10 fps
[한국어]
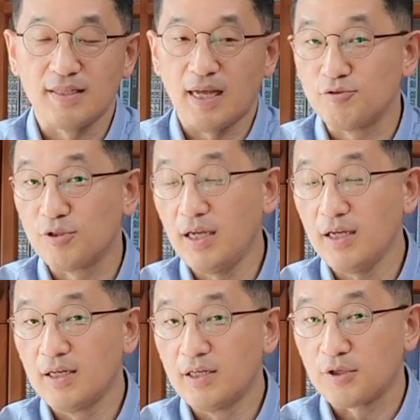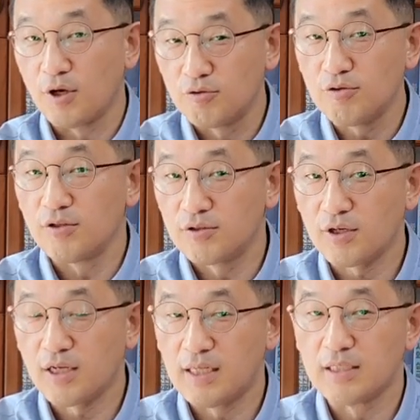나중에 결국
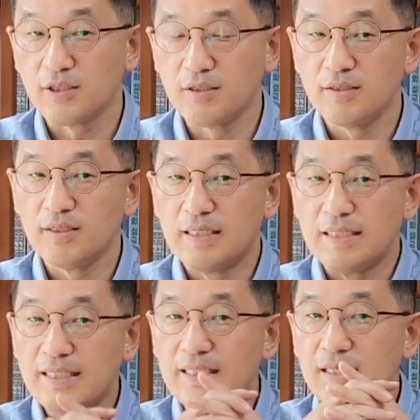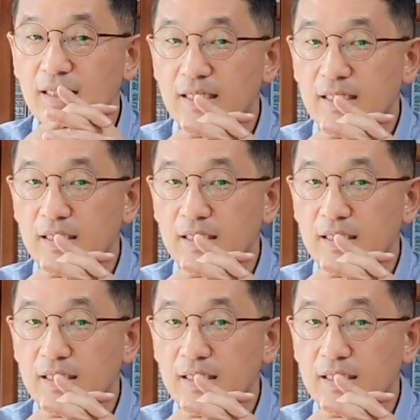어떻게 되죠? 이